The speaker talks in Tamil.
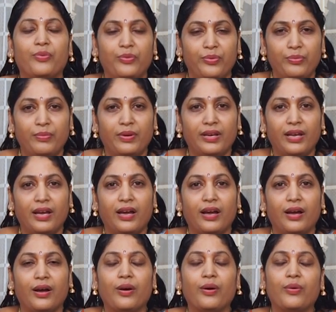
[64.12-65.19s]
உண்மையா
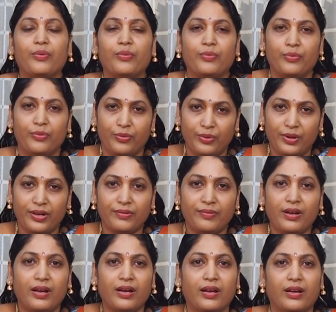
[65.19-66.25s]

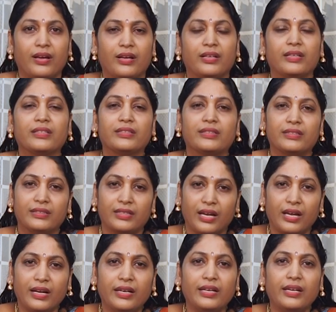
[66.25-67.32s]
உணர்வா
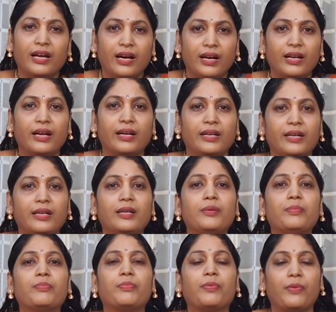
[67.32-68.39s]
தனியாளாக நின்று
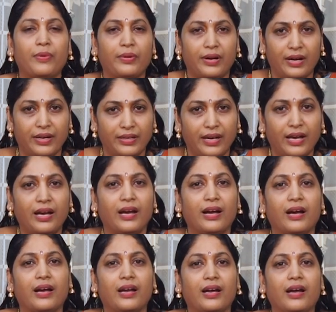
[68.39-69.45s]
போராடுனா
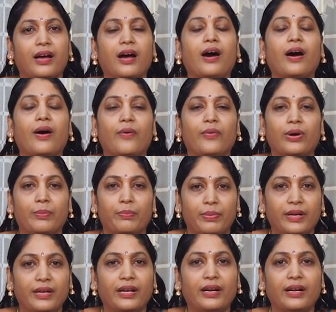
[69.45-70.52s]
அவங்க
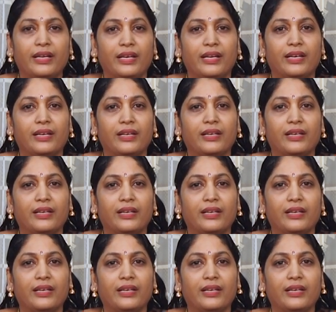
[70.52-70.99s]
பின்னாடி